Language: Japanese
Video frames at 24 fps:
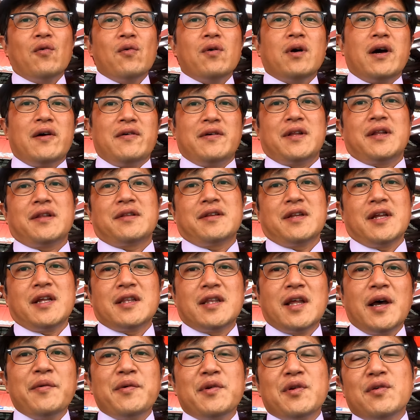今回はです
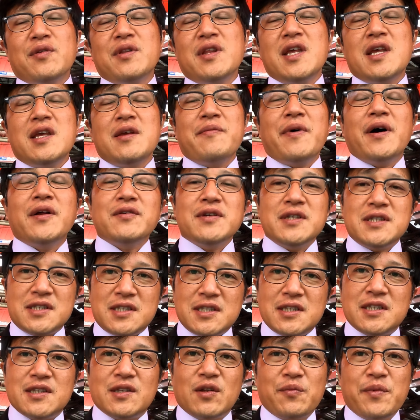ね、
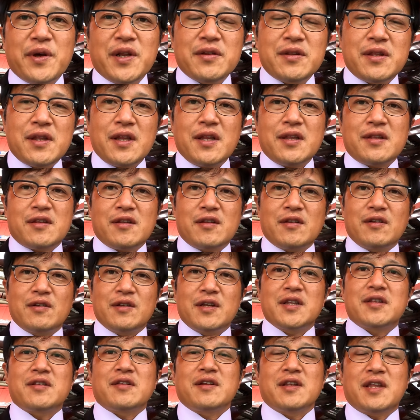W201 の
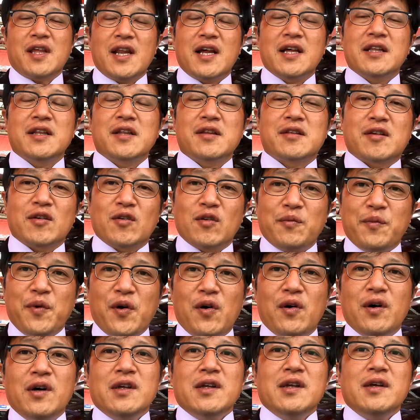メルセデスについてなんですけど
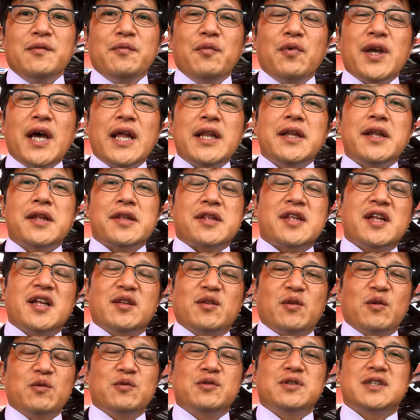も、もう柳瀬
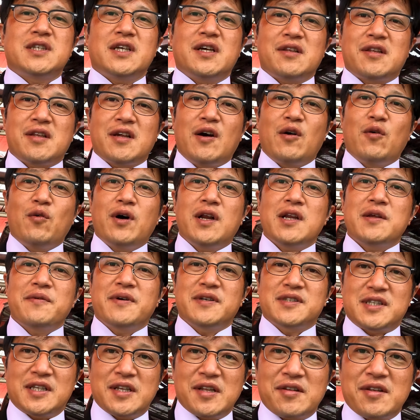さんとの打ち合わせが終わり
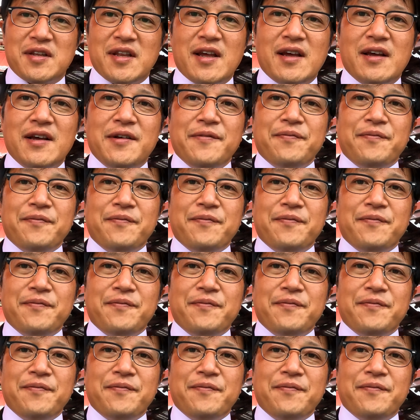ましてですね、